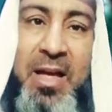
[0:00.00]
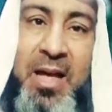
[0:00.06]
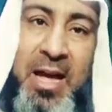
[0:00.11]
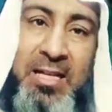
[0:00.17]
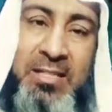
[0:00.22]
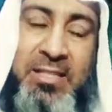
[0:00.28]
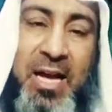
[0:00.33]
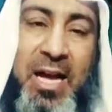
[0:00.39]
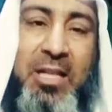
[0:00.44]

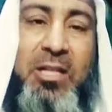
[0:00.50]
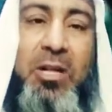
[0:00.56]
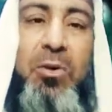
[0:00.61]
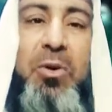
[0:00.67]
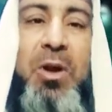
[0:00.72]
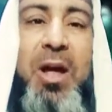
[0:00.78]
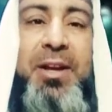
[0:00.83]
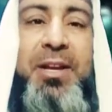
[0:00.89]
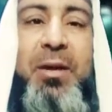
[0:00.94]
هسه حتى
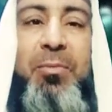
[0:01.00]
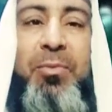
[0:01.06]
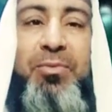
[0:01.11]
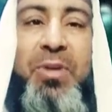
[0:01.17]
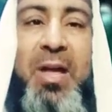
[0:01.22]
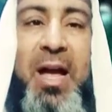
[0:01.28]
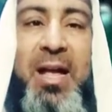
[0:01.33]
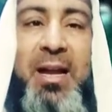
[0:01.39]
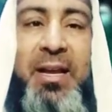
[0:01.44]
لو كان هي
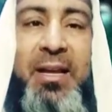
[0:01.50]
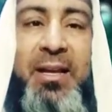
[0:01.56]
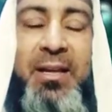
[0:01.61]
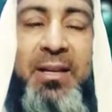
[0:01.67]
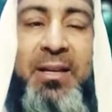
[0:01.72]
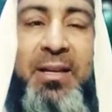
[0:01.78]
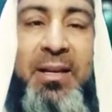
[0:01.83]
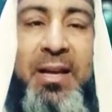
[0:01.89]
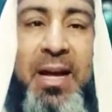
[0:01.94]
مفتعلة،
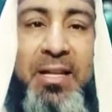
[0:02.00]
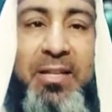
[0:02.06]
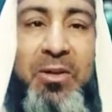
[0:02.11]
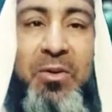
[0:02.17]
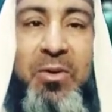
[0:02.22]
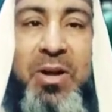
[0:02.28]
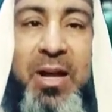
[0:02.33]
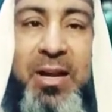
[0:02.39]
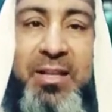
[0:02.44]

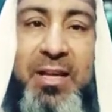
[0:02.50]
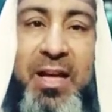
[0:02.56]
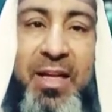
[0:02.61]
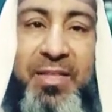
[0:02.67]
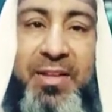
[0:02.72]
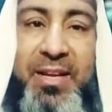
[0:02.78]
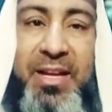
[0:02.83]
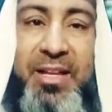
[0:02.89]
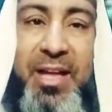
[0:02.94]
حتى لو كانت
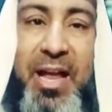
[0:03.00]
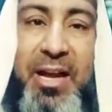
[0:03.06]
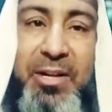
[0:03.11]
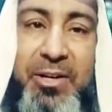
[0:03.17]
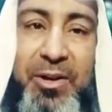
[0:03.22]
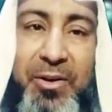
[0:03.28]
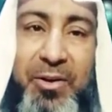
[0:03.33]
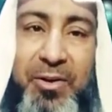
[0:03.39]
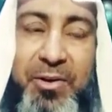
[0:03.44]
قضية
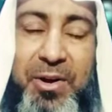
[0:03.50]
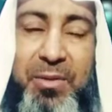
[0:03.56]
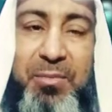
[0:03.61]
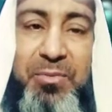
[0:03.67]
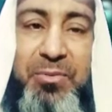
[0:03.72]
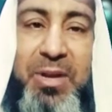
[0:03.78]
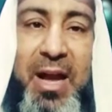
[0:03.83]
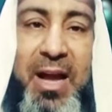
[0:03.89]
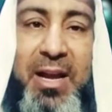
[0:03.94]
الكورونا
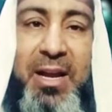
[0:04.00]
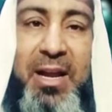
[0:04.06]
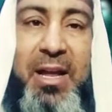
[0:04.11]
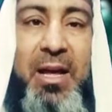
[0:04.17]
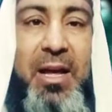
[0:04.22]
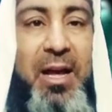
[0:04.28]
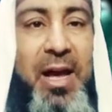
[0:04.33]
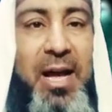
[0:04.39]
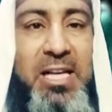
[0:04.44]

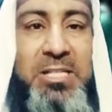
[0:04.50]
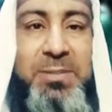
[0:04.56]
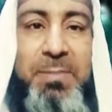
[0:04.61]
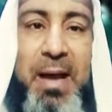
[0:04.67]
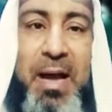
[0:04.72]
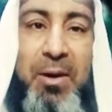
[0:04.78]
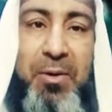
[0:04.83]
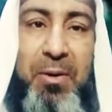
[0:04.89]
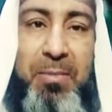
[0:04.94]
مفتعلة،
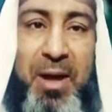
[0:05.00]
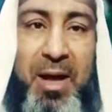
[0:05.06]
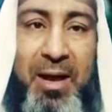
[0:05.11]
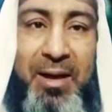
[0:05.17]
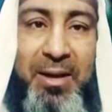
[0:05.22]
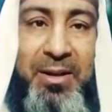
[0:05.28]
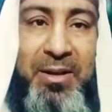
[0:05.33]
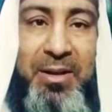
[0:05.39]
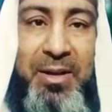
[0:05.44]
اصبح
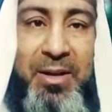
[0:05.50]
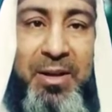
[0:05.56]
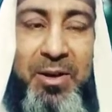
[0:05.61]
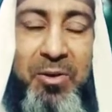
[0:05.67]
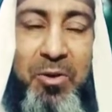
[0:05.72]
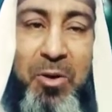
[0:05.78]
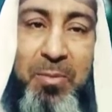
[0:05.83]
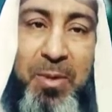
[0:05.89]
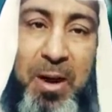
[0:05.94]
وباء.
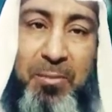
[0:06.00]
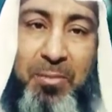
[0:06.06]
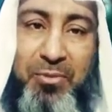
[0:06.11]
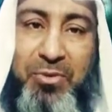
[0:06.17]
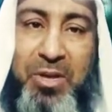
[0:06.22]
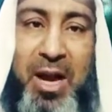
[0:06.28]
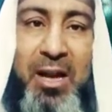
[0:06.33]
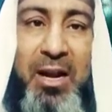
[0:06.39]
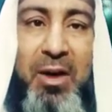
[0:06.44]
وباء
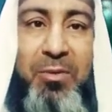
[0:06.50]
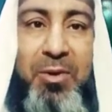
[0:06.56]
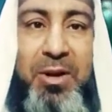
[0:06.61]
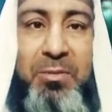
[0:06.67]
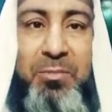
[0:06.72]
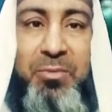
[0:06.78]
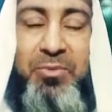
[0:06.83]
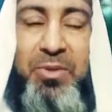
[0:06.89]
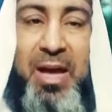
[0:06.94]
مفتعل او
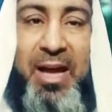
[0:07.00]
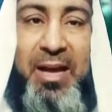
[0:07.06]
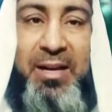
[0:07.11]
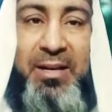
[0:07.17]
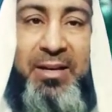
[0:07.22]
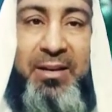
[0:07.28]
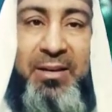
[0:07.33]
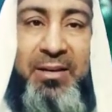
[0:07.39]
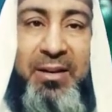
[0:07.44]
غير
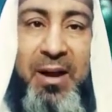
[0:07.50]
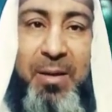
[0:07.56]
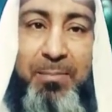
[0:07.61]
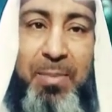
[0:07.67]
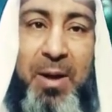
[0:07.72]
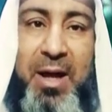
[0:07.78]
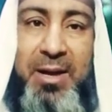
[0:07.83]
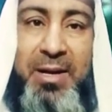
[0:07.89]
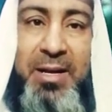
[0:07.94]
مفتعل،
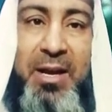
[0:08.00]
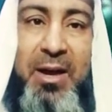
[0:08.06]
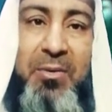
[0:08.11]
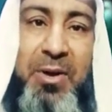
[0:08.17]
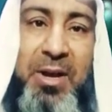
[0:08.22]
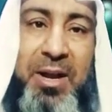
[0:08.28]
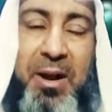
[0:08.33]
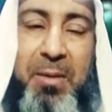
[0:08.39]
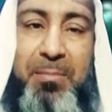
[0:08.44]
رباني
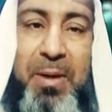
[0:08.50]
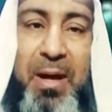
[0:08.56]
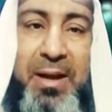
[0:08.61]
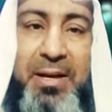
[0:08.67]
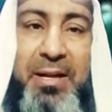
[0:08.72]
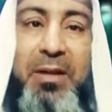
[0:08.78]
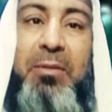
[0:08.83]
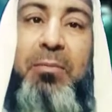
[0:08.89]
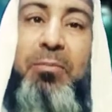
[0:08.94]
او غير
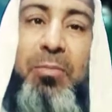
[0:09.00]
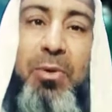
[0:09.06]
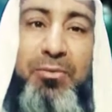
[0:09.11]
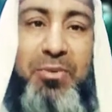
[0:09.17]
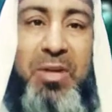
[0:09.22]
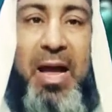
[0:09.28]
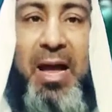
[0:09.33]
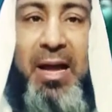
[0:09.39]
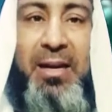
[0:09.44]
رباني،
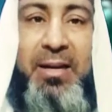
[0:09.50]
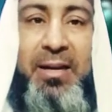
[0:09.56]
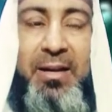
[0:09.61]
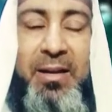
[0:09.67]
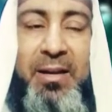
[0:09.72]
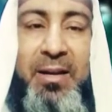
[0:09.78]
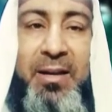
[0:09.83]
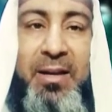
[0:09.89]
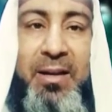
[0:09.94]
مفتعل.
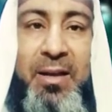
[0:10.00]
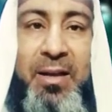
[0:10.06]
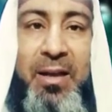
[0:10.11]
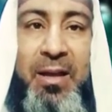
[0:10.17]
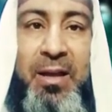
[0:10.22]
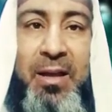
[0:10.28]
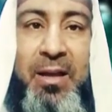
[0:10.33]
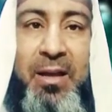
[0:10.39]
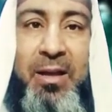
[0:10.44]

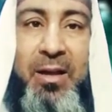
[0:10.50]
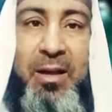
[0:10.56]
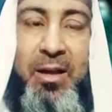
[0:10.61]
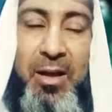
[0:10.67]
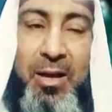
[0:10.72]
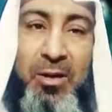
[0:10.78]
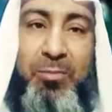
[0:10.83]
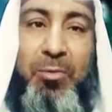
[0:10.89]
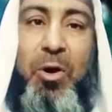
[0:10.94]

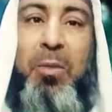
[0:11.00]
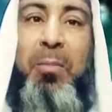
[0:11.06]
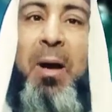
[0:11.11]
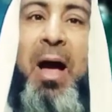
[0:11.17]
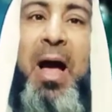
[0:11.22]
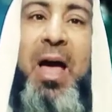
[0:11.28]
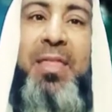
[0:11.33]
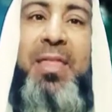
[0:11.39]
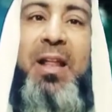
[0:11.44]
المهم
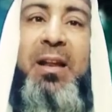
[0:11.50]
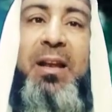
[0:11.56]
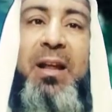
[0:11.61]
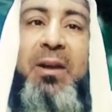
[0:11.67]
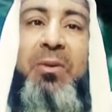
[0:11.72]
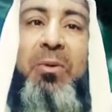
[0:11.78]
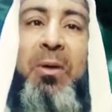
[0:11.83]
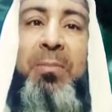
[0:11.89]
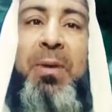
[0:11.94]
هذا
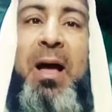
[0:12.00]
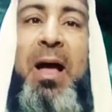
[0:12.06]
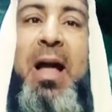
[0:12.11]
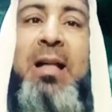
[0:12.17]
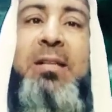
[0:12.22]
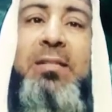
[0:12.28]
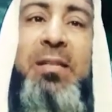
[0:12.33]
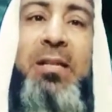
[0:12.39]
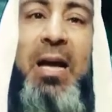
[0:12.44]

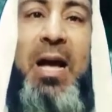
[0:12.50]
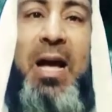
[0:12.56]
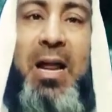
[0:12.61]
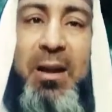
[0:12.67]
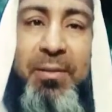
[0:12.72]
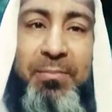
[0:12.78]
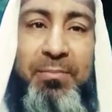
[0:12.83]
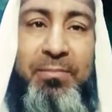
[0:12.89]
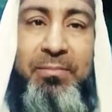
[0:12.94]
الوباء هز
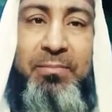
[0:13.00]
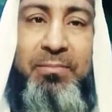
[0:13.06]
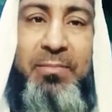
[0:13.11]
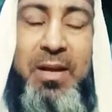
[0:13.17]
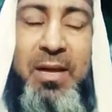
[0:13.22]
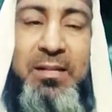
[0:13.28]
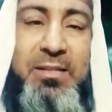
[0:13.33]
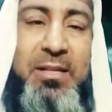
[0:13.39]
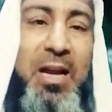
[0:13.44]
العالم،
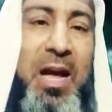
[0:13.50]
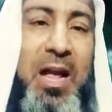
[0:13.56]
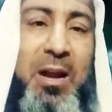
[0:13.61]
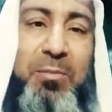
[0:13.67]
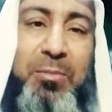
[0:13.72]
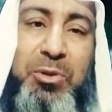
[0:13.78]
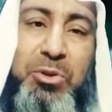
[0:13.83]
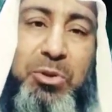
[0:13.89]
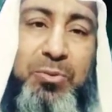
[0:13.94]
هز
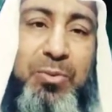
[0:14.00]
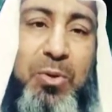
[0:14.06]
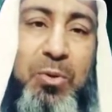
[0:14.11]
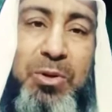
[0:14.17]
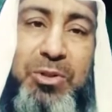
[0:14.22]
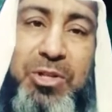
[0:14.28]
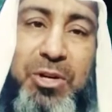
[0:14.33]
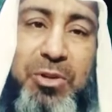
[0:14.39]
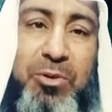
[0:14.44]
العالم ونشوفه
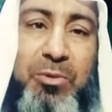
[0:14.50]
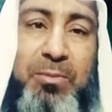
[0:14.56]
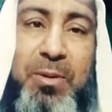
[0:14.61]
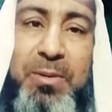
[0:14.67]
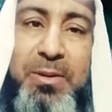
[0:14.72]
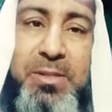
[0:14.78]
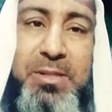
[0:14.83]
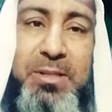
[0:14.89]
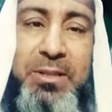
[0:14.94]
هو جرثومة
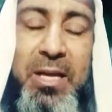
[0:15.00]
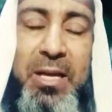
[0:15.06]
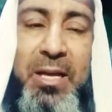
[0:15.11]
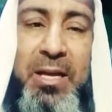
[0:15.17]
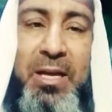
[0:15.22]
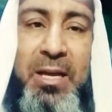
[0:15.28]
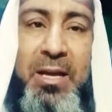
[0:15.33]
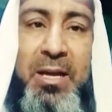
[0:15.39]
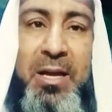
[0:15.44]
بسيطة،
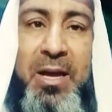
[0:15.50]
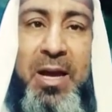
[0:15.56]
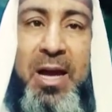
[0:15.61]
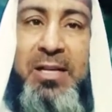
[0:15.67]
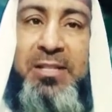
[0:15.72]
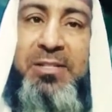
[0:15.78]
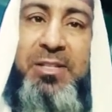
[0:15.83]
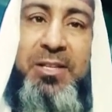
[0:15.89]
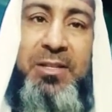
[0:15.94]

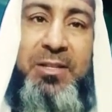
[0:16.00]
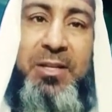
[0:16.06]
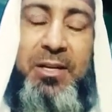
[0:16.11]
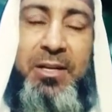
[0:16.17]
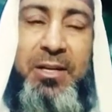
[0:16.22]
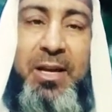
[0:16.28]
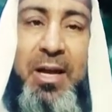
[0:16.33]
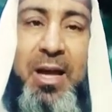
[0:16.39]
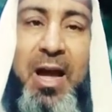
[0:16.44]
هز
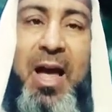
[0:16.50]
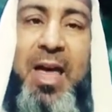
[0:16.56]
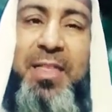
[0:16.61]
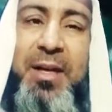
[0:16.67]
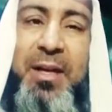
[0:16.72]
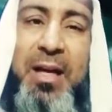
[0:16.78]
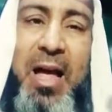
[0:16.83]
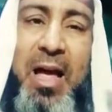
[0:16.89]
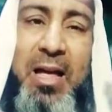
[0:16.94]
الدنيا،
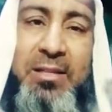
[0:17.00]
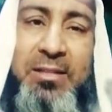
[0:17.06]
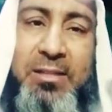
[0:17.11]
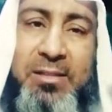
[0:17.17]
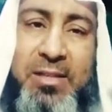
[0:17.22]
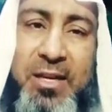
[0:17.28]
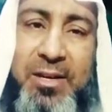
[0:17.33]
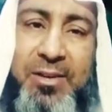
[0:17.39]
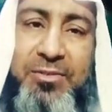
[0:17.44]
هذا
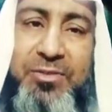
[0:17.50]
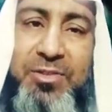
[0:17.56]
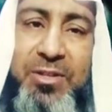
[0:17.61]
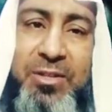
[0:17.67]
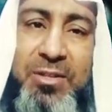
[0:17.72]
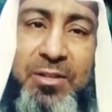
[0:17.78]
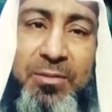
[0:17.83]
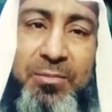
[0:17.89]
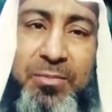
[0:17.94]
اصغر
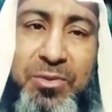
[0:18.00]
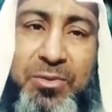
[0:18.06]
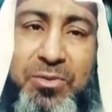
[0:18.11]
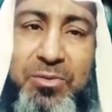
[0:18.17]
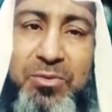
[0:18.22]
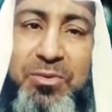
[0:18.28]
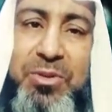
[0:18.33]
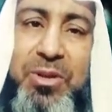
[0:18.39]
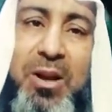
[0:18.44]
جند من
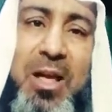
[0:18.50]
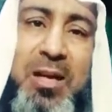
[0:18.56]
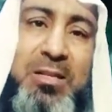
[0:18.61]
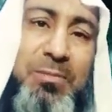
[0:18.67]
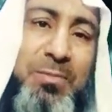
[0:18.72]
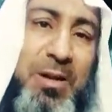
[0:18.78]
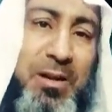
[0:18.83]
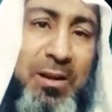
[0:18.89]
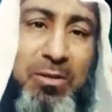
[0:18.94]
جنود الله
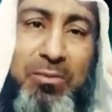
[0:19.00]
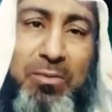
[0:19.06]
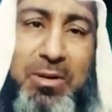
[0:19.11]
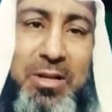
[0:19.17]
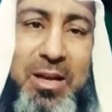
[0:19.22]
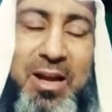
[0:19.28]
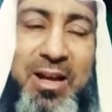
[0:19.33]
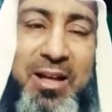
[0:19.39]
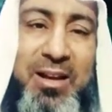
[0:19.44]
سبحانه
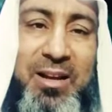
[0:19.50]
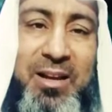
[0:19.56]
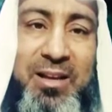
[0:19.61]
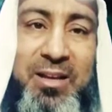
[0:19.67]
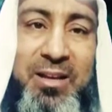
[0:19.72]
وتعالى.